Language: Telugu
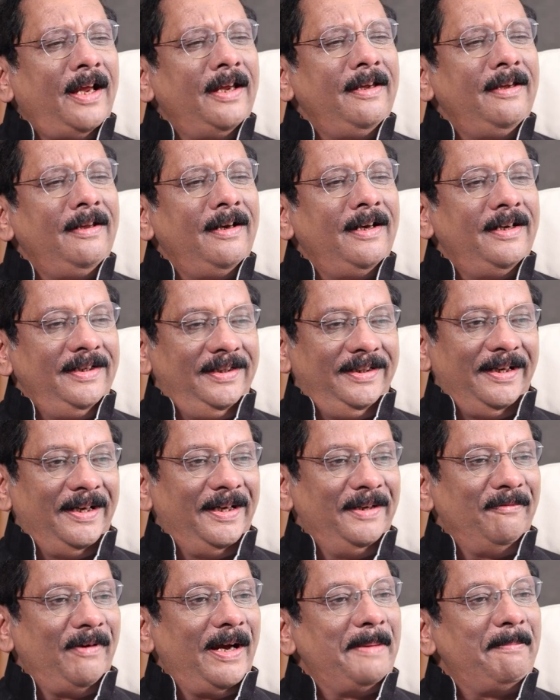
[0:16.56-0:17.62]
సైలెంట్
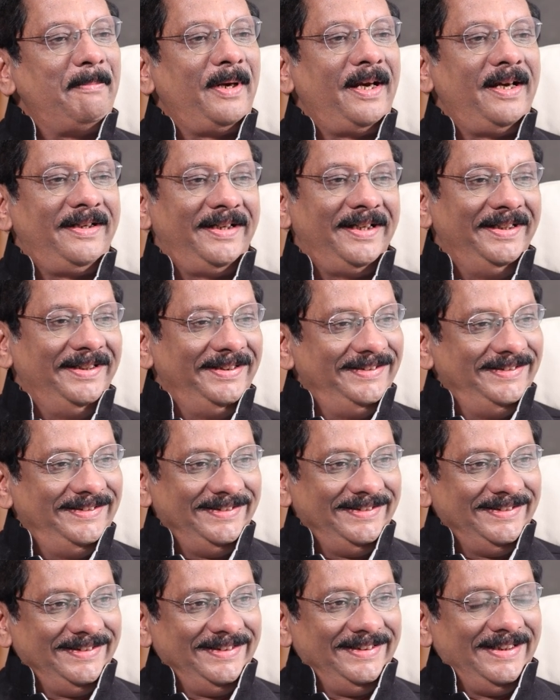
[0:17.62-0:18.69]
అండ్ వైబ్రేటింగ్
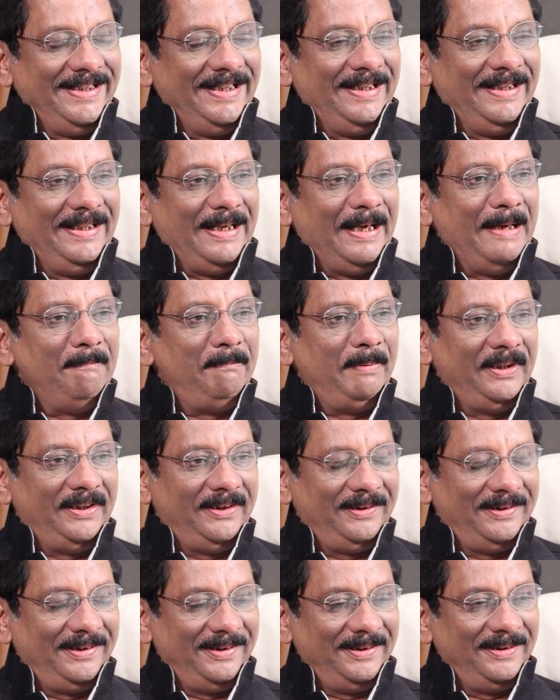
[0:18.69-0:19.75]

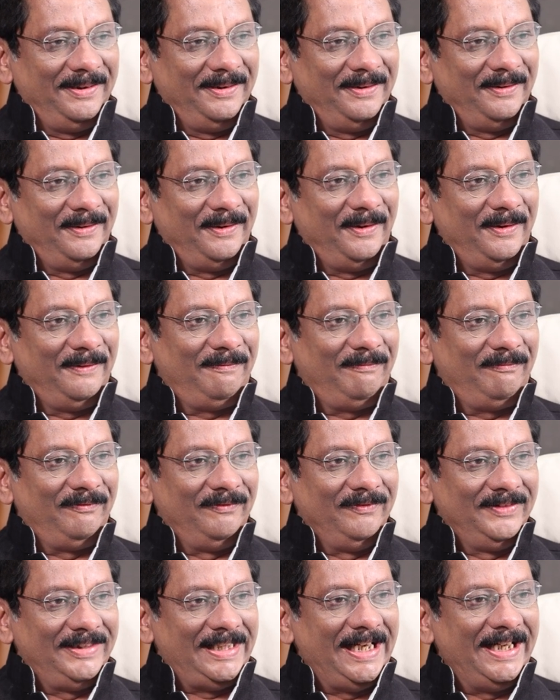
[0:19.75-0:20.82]
ఎంపీస్ ఆఫ్
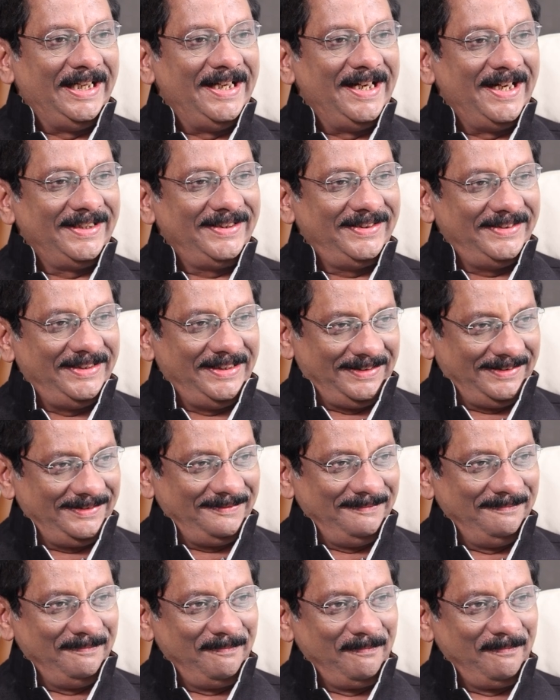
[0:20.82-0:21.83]
తెలంగాణ స్టేట్